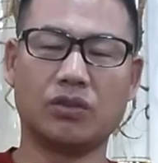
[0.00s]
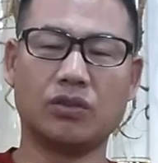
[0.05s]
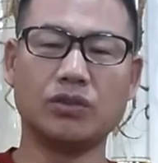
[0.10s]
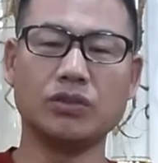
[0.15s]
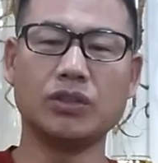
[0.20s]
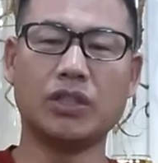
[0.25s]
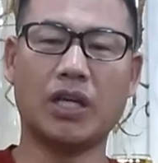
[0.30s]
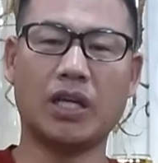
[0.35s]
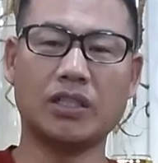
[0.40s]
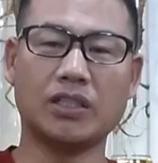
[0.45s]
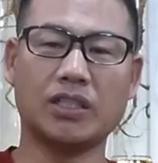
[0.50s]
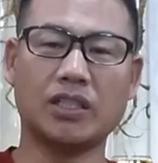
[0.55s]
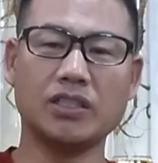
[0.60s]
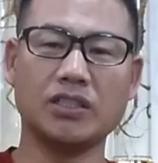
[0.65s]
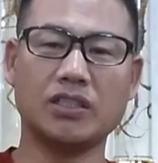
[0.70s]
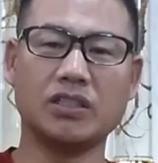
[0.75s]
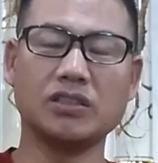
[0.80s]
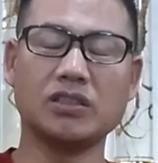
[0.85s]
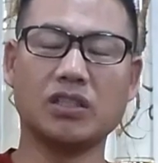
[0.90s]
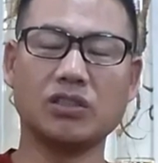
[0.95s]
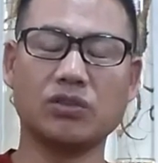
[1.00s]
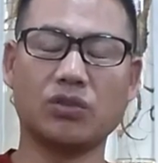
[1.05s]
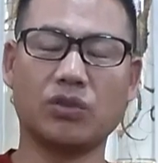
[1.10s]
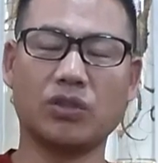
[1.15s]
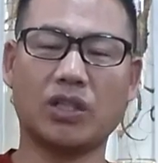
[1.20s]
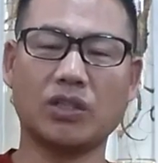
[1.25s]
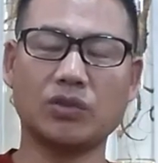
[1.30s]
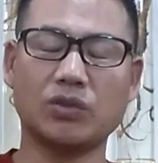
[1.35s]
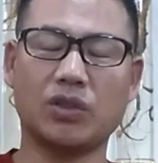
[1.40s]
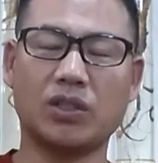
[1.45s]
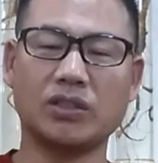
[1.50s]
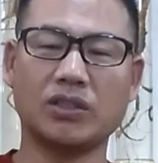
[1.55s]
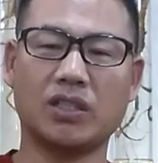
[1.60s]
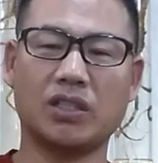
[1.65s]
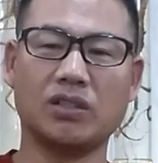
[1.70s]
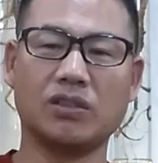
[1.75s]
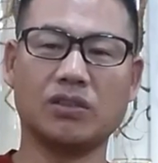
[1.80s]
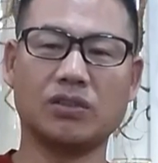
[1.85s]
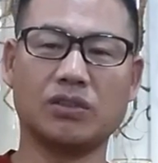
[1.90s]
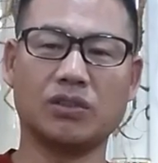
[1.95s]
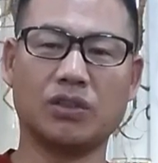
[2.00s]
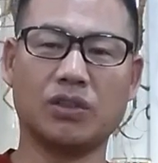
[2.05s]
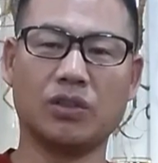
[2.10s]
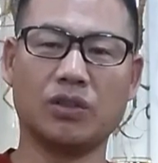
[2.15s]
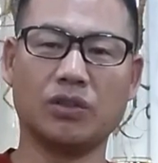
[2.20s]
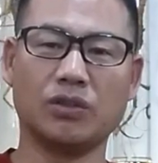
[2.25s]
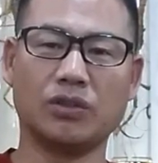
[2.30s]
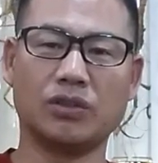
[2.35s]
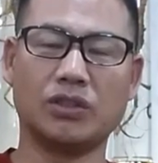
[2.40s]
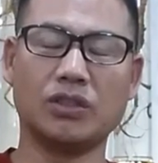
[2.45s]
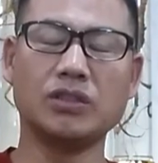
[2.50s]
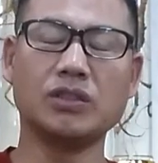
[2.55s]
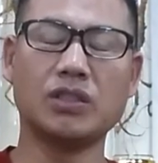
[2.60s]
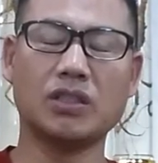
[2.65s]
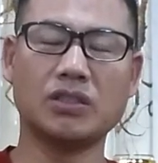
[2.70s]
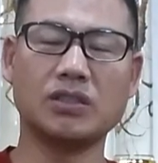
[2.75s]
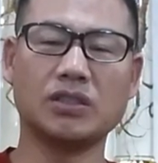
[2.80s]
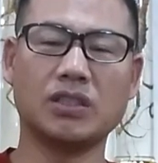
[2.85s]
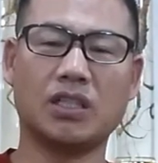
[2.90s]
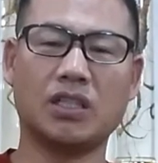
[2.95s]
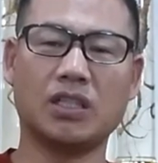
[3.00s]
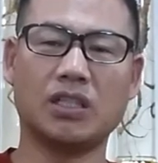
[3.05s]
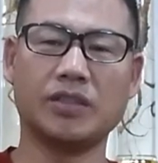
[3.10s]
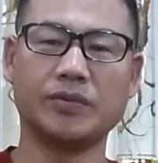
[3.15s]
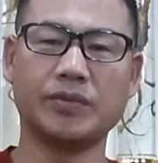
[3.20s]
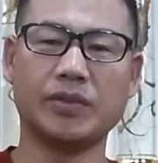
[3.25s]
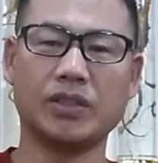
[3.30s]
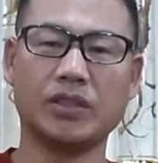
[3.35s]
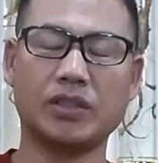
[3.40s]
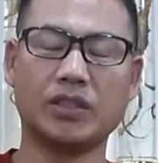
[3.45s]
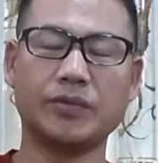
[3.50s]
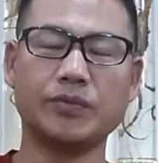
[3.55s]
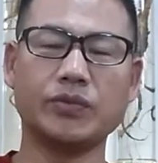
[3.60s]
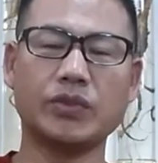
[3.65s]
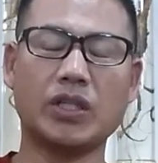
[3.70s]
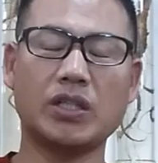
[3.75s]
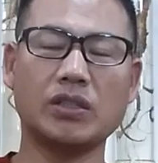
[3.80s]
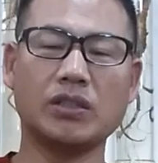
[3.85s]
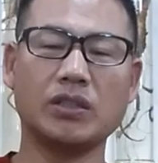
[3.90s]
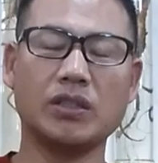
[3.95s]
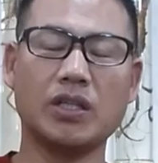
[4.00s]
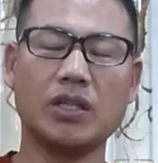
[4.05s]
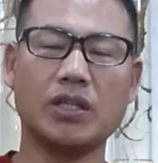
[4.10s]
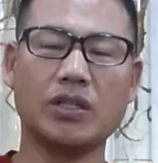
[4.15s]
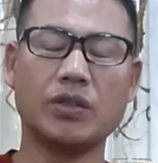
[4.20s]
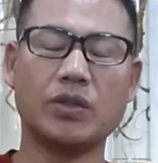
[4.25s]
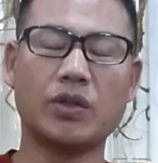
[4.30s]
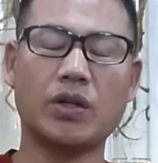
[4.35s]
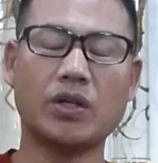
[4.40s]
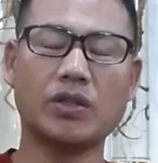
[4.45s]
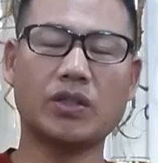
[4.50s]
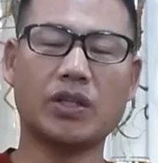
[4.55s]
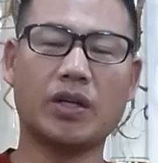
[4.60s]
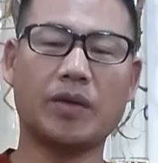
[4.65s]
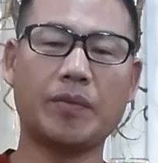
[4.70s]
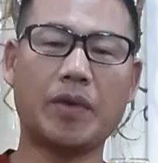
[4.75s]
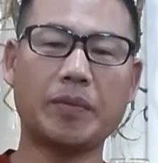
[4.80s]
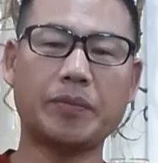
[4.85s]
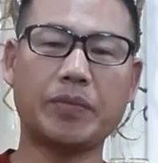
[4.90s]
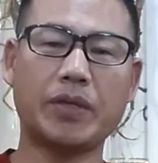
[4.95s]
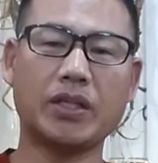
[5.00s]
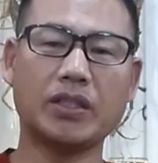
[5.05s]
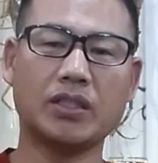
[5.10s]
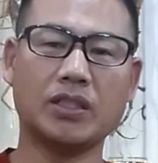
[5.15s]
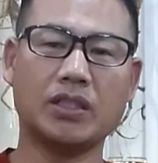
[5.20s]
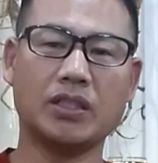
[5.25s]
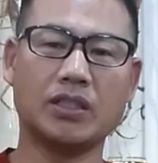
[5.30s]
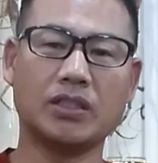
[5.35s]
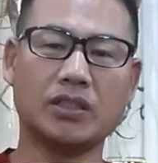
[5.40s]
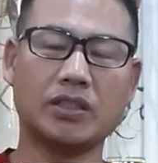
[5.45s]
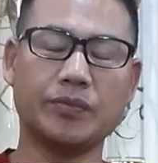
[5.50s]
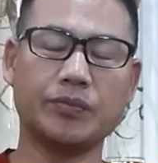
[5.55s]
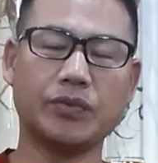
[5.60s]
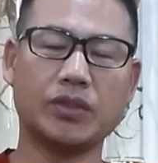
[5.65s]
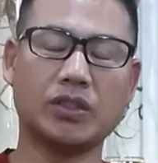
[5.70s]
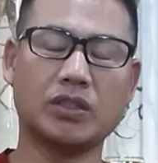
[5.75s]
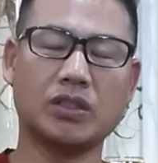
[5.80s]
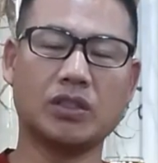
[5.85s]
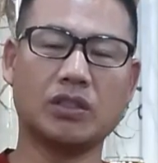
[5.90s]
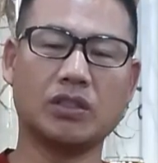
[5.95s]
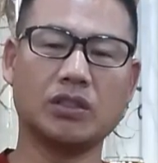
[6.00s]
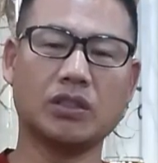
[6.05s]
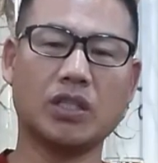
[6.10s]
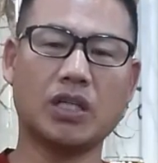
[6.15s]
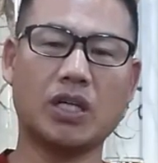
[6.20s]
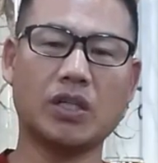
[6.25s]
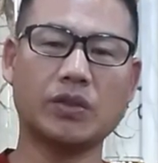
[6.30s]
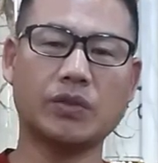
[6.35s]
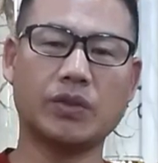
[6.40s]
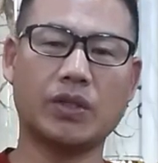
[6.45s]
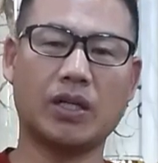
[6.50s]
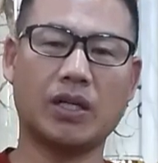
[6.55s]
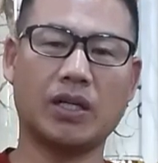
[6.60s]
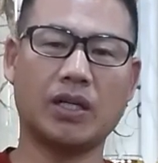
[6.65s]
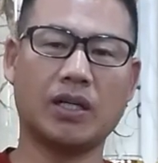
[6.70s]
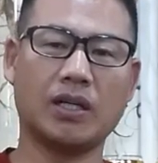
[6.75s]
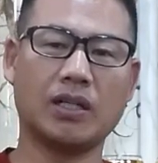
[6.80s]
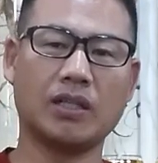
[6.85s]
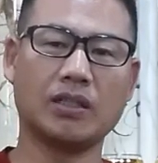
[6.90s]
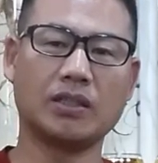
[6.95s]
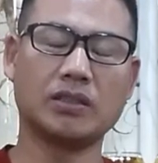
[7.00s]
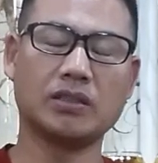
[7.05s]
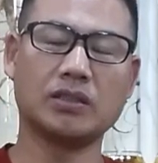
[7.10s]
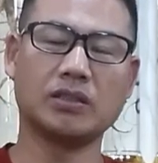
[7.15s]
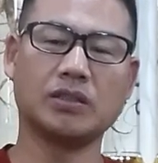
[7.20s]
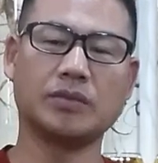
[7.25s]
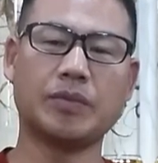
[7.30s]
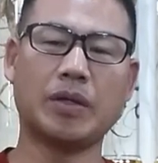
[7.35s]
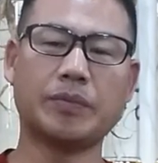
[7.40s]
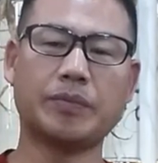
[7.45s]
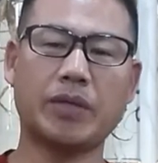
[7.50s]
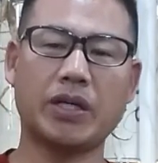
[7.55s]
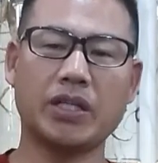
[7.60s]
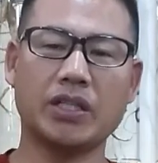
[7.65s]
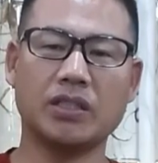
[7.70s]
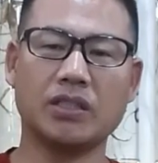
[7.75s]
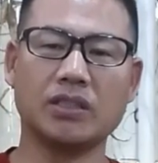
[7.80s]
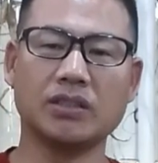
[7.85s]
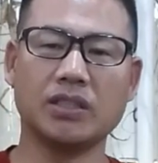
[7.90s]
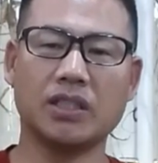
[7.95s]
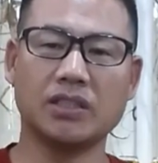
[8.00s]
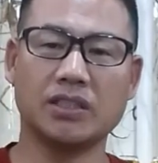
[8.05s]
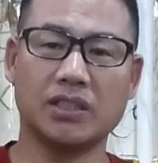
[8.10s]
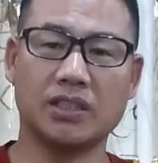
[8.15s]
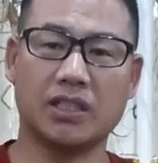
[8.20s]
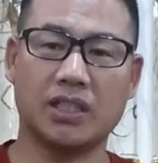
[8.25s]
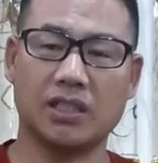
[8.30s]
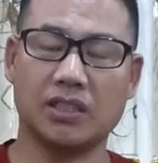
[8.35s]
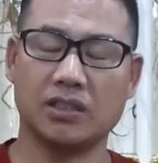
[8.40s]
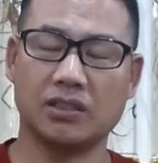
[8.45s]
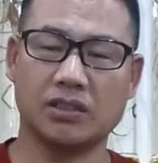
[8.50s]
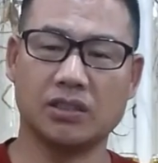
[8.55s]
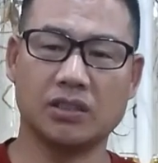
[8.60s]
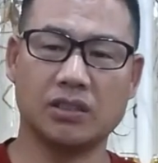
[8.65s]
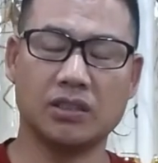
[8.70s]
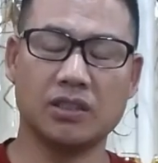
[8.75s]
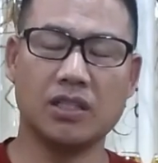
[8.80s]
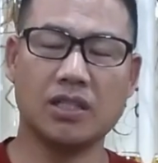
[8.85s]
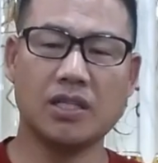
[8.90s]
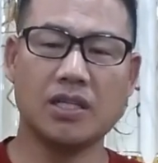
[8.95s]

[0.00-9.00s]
그런데 아직까지 정상적으로 작동한다는 것은 진짜 건강한 거. 심장 혈압과 맥박이 심, 그 혈압과 그 맥박이 정상적이라는 것은